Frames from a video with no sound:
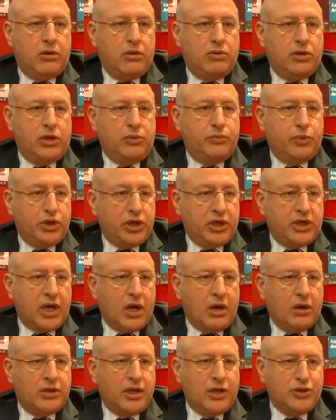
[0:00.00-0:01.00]
on est, une petite
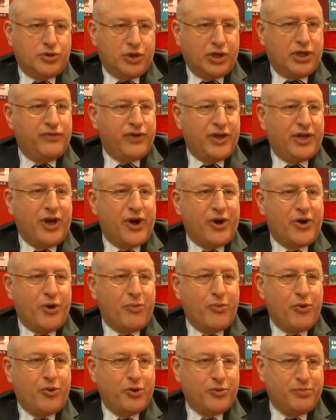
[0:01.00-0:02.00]
quarantaine, ce qui fait qu'il y a encore
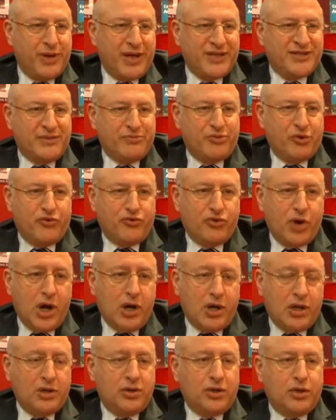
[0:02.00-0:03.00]
beaucoup de place à pourvoir
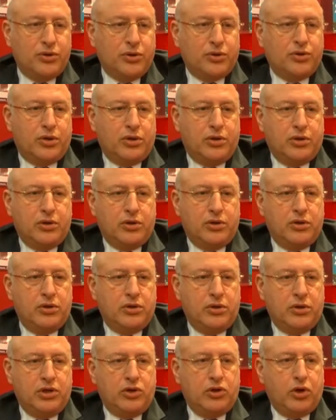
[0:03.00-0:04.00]
hein, dans, notre,
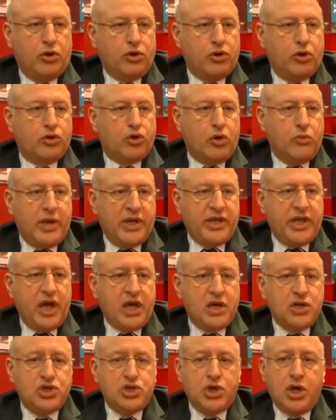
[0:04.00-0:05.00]
euh, dans notre
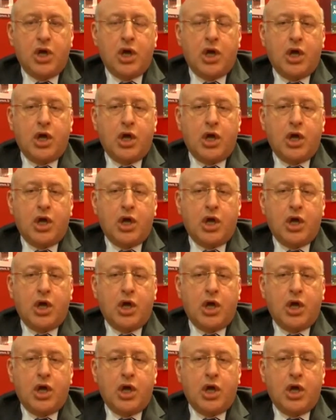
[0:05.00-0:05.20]
maillage.